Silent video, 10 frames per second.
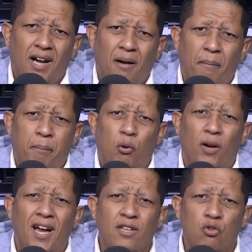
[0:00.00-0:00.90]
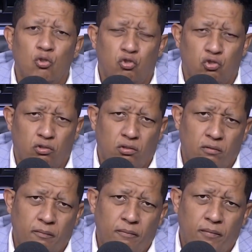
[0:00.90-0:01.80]
por años
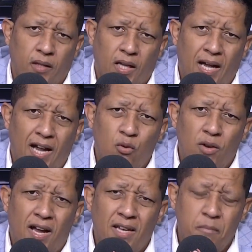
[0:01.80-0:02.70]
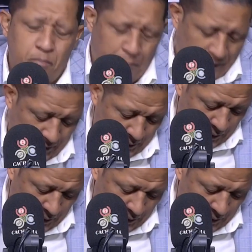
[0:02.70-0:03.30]
hay una imprenta